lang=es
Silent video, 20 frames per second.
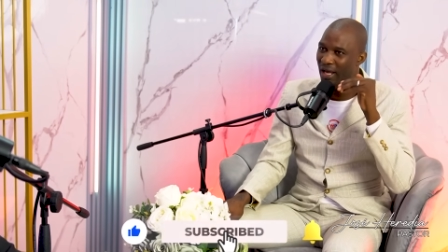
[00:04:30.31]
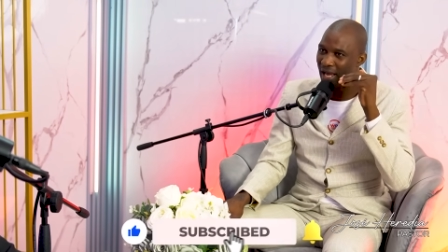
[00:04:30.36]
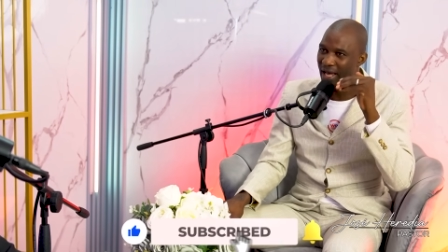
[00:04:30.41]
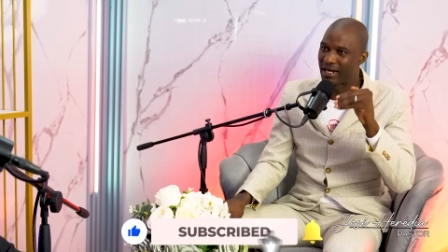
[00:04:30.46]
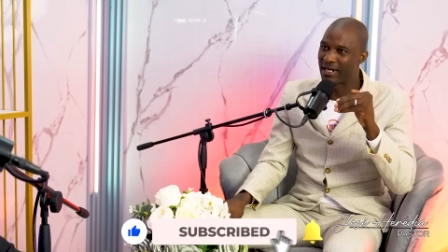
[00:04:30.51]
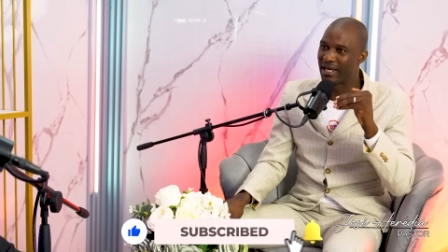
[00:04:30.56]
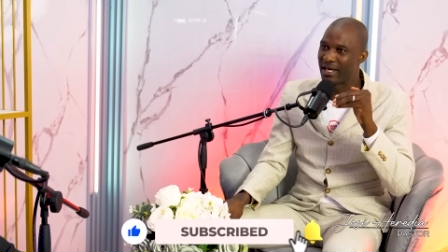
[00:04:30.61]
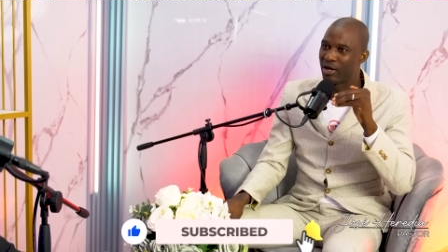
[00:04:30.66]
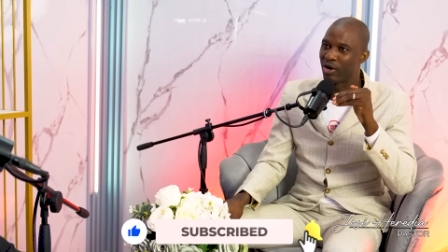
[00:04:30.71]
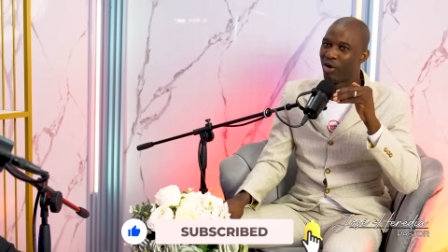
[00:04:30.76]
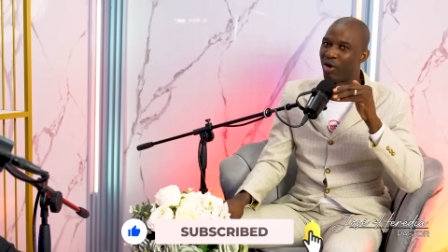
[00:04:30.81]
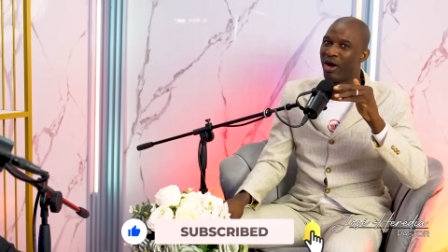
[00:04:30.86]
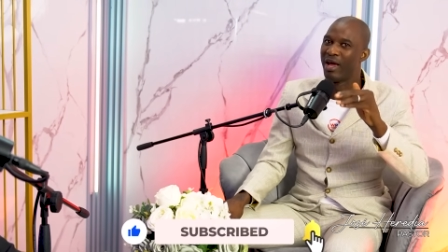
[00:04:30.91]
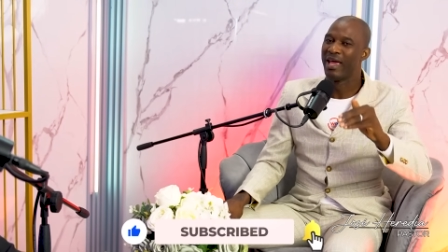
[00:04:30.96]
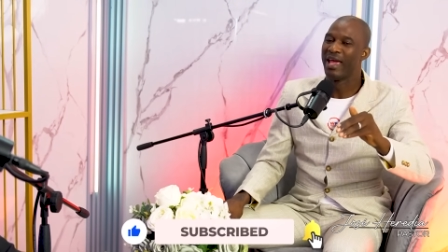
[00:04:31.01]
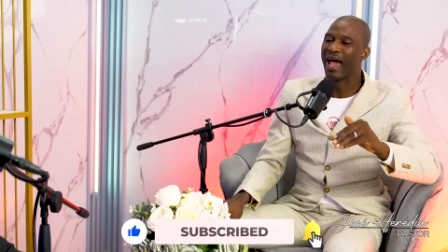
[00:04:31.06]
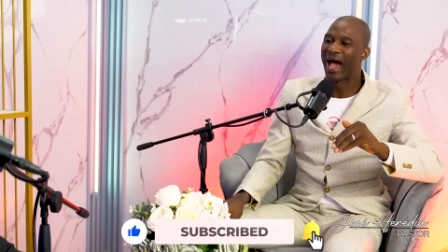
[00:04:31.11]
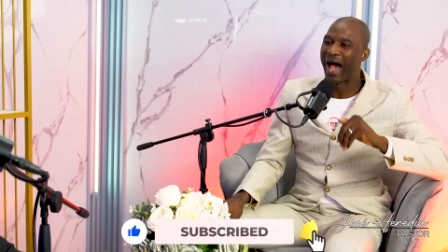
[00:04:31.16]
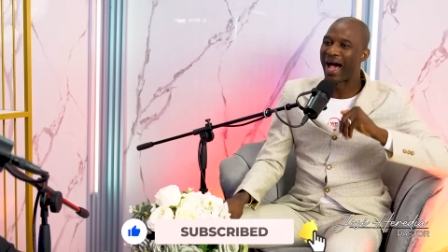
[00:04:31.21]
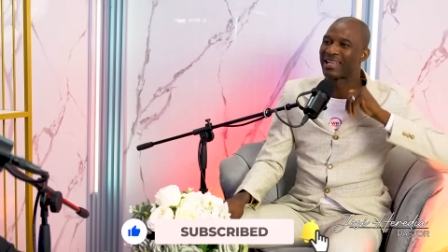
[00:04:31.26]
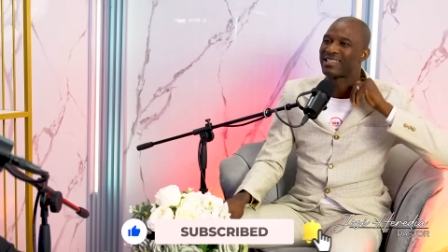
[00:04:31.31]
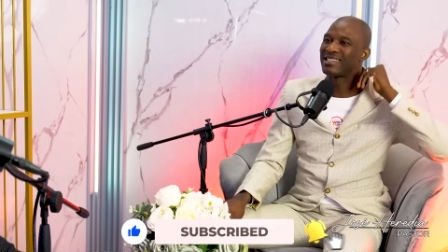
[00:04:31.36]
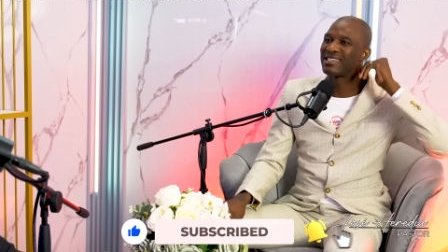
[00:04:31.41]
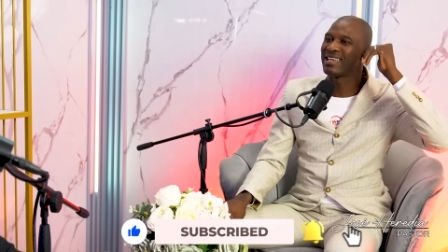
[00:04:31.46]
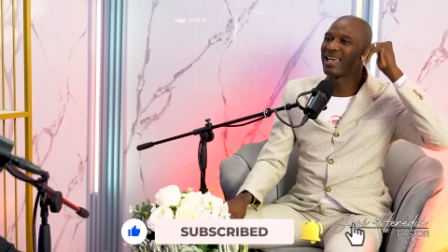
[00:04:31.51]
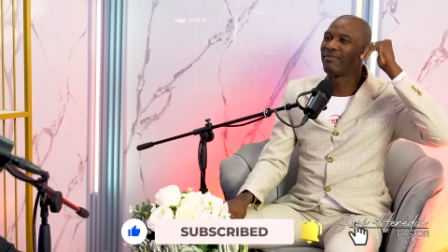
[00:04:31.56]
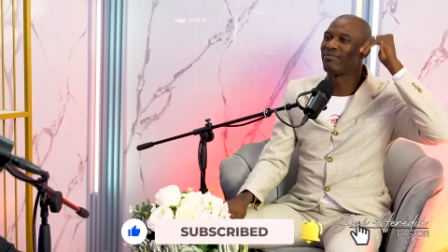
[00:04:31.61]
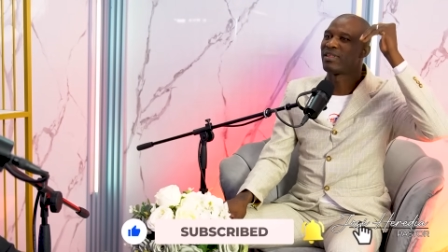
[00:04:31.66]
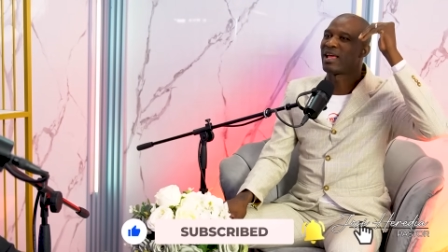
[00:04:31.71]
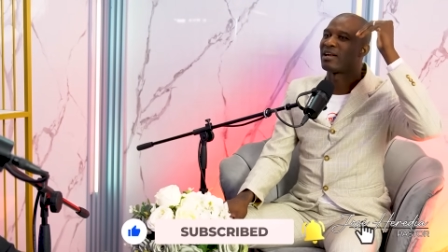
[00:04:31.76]
el Hijo
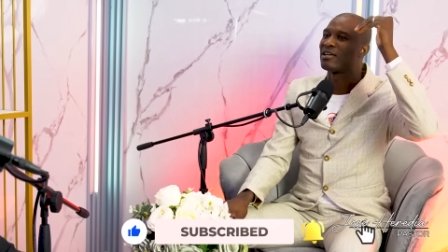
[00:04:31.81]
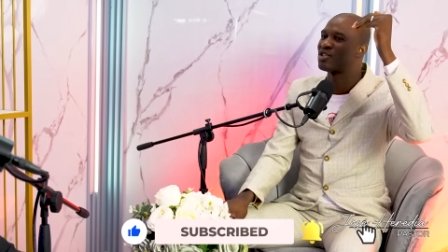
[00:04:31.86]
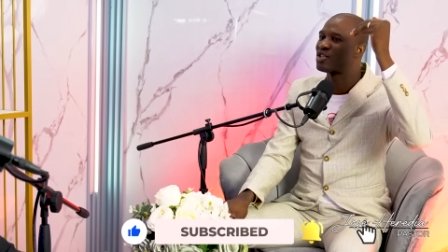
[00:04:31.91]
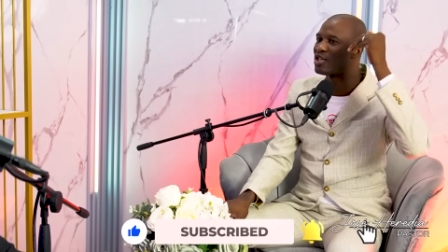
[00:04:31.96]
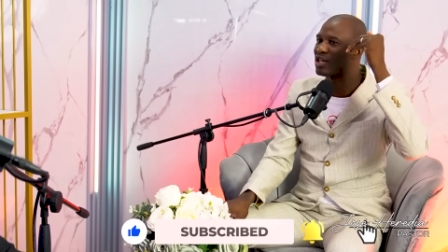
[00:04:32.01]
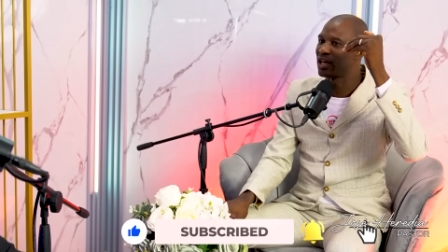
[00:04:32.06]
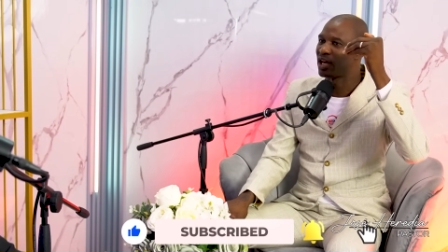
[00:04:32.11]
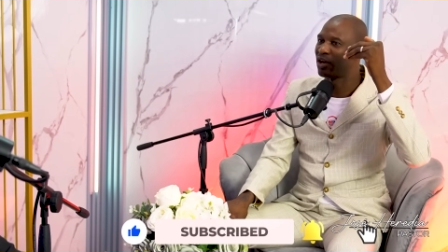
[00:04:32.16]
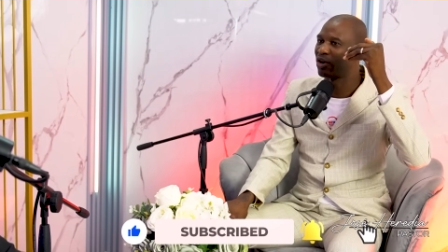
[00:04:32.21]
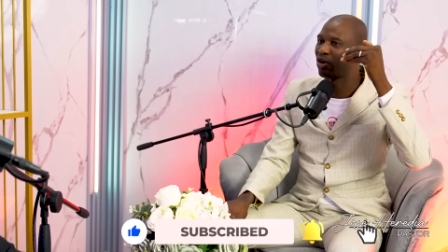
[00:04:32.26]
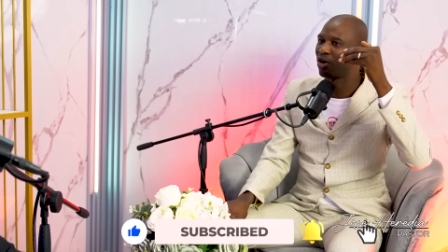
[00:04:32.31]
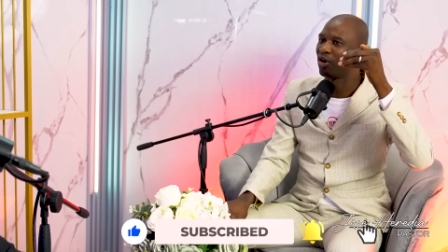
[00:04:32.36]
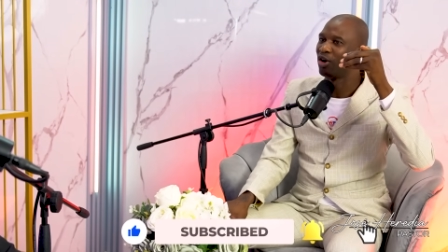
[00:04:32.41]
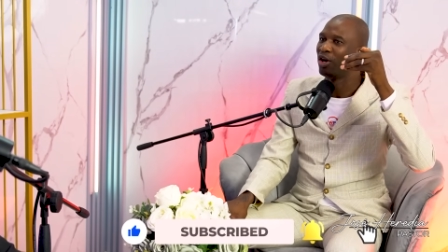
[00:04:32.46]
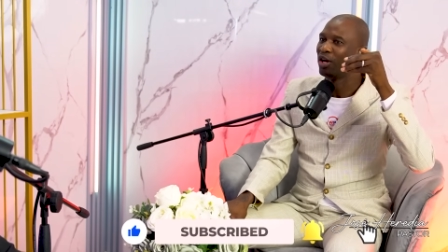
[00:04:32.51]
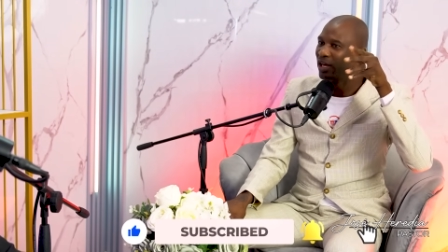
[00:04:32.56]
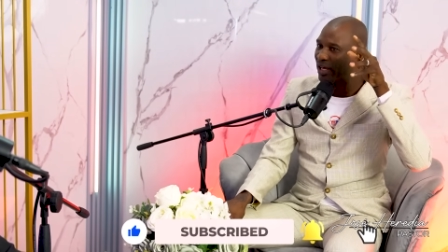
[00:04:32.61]
asciende al cielo